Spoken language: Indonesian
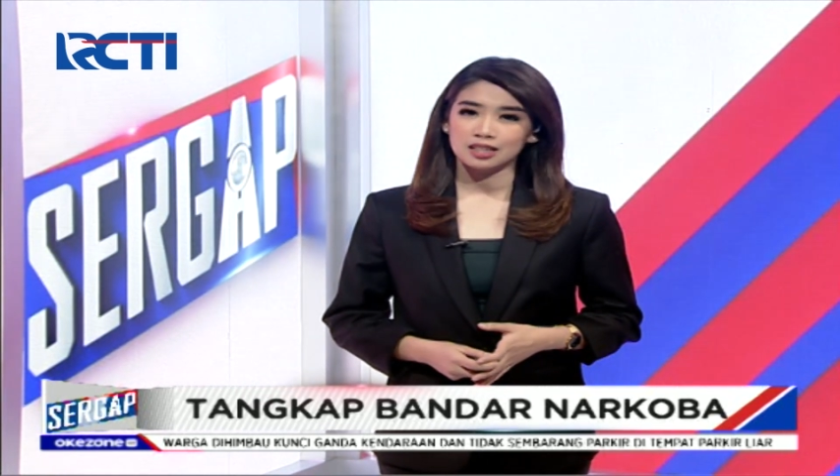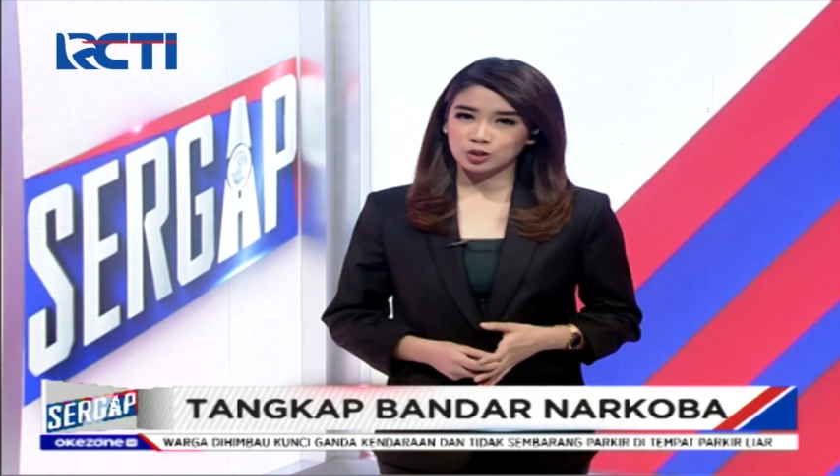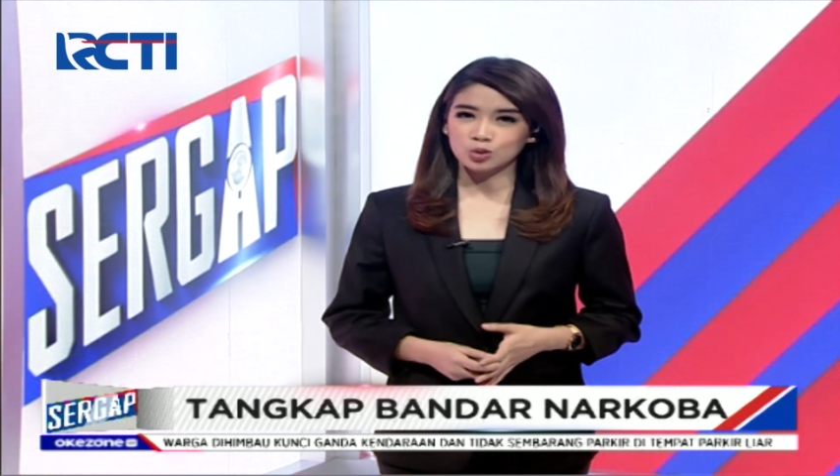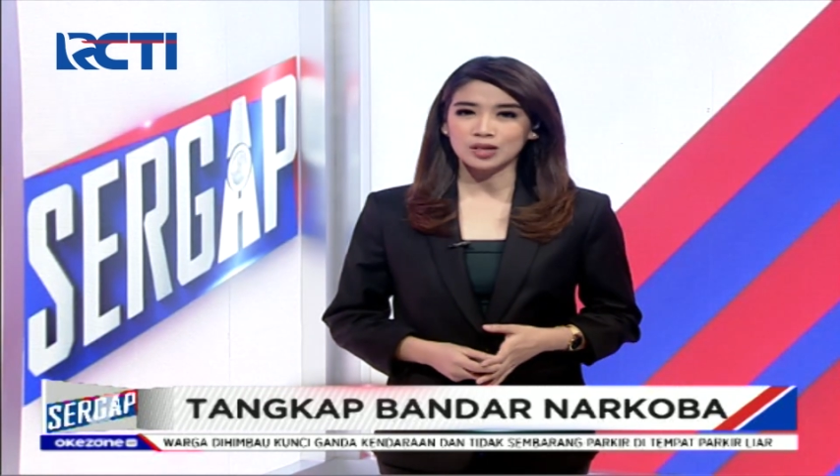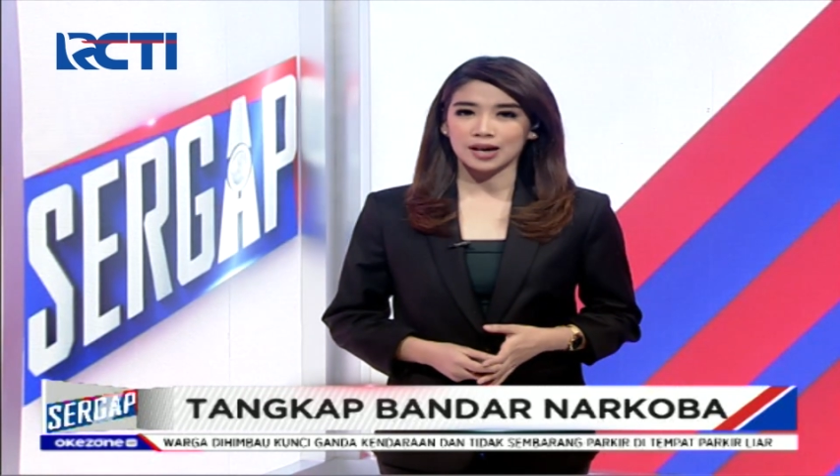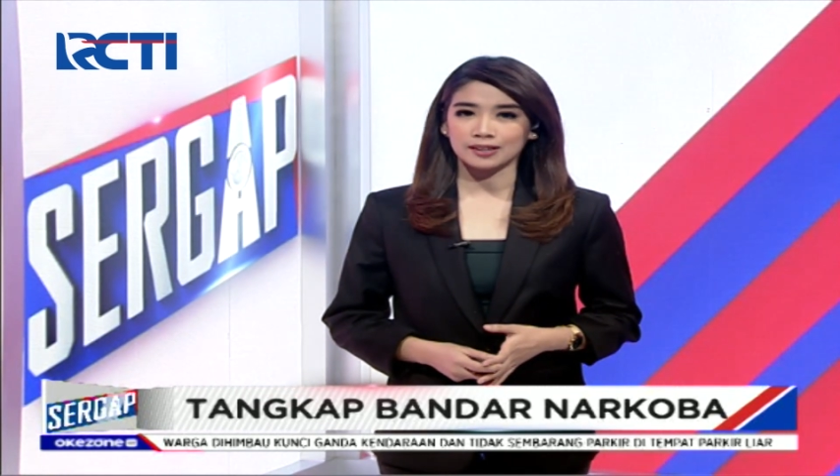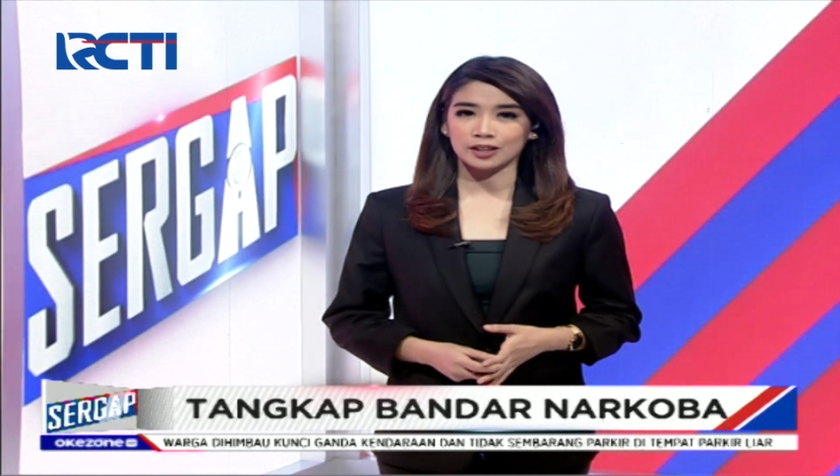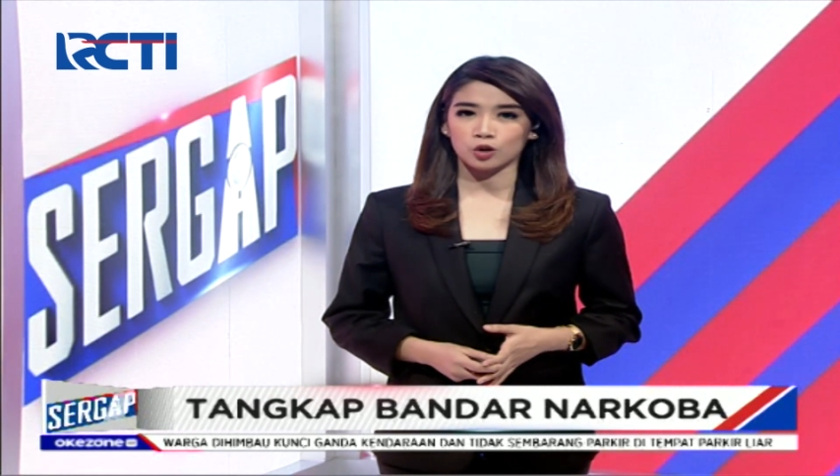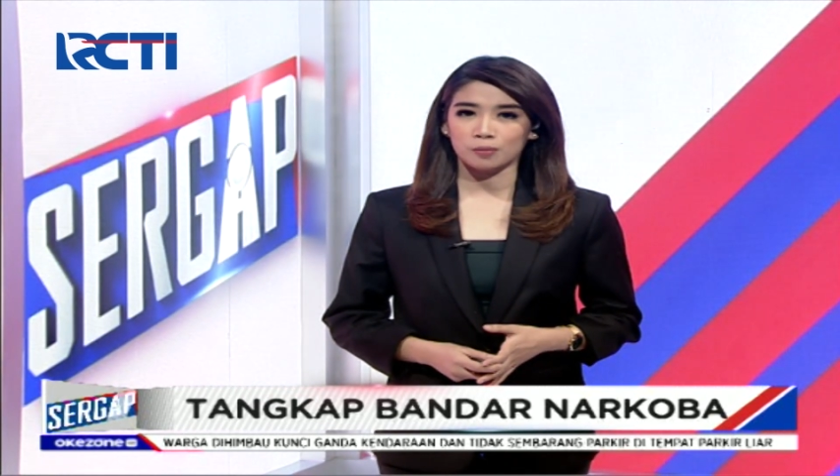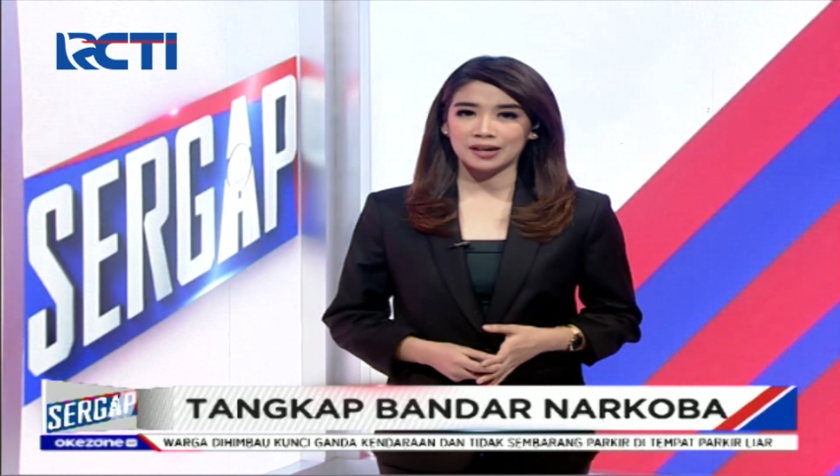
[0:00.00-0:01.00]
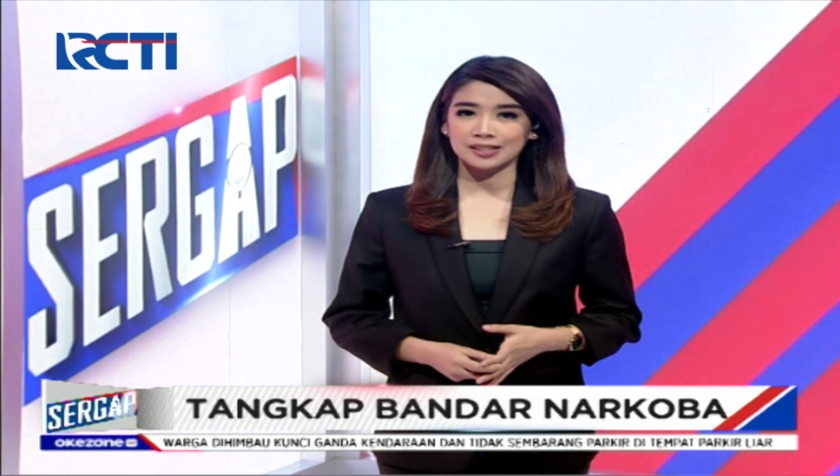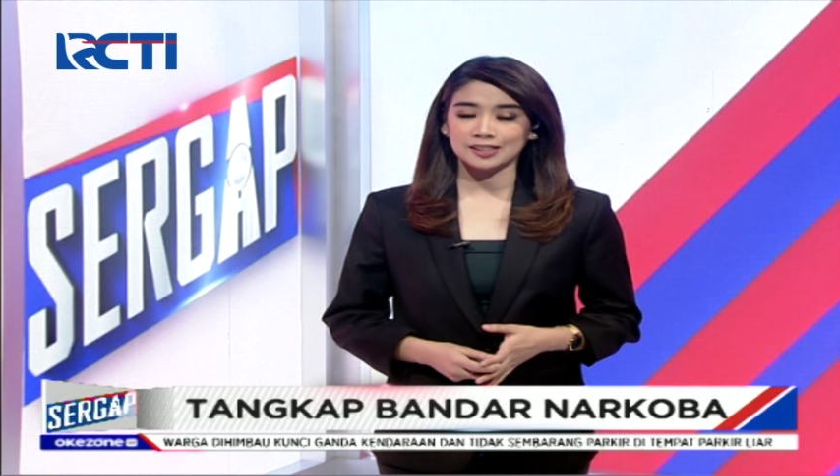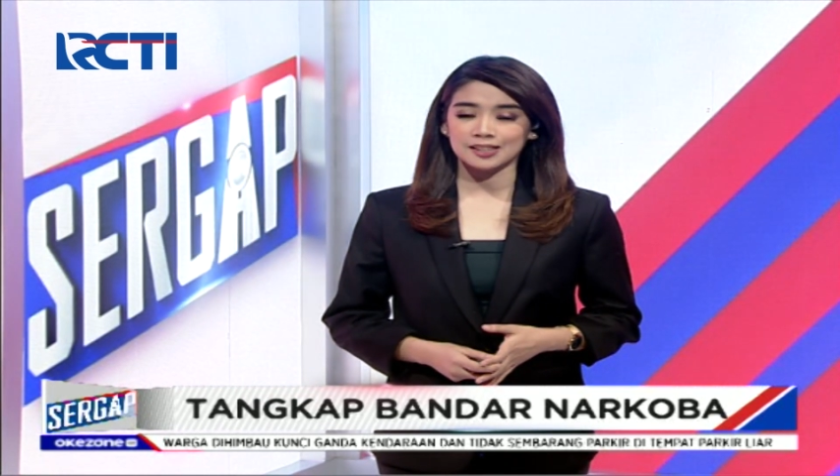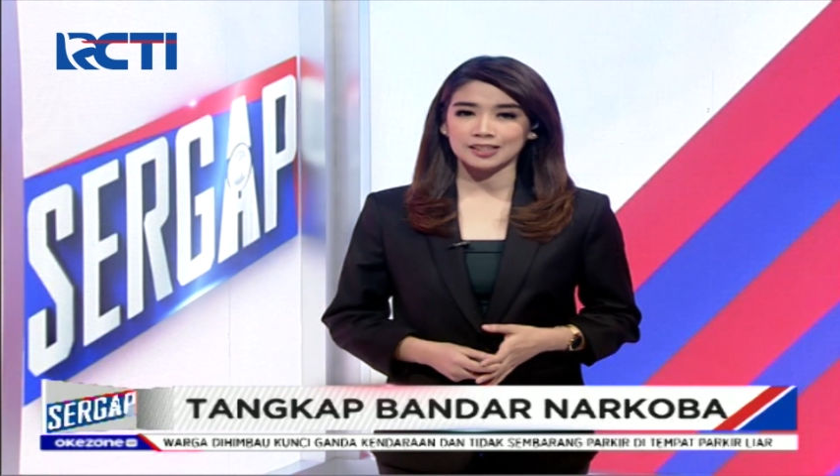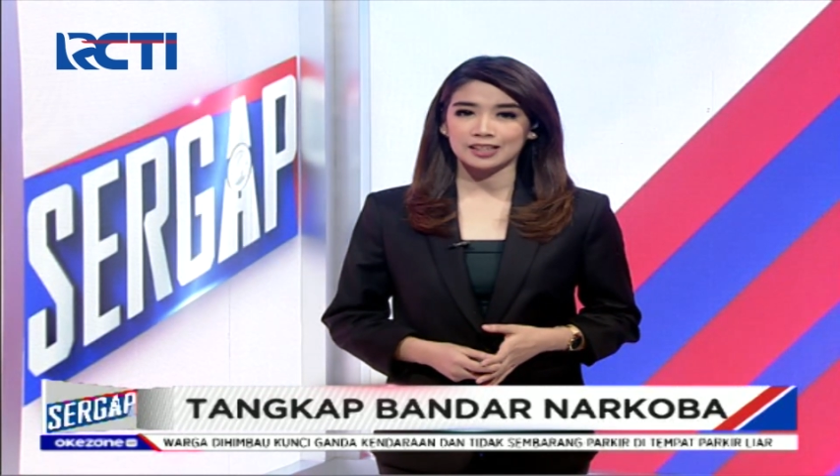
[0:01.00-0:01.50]
Diduga narkoba
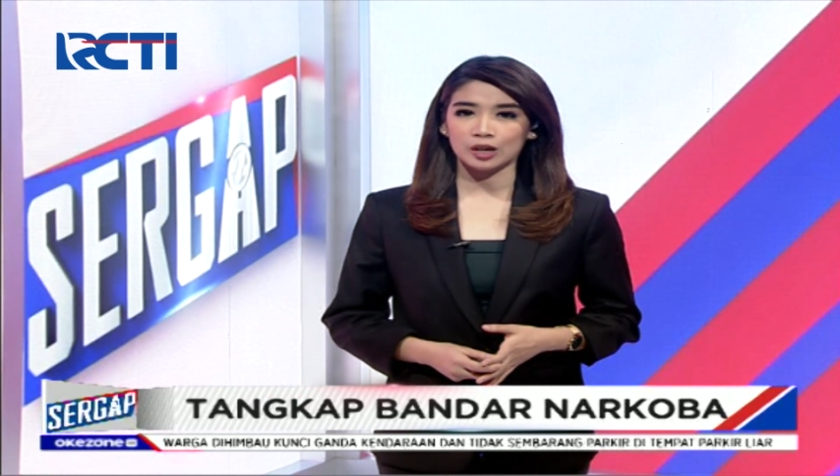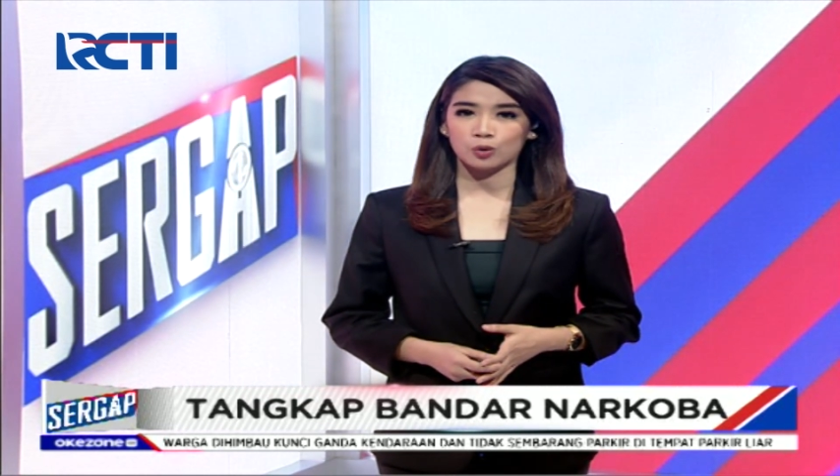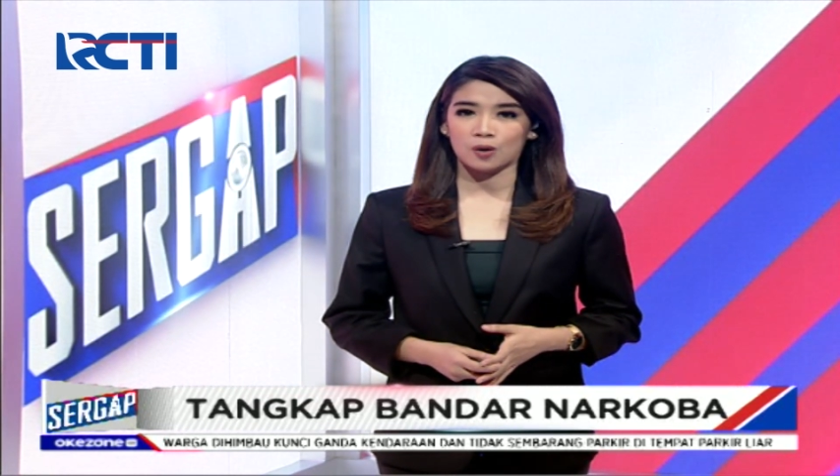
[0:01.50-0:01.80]
dikendalikan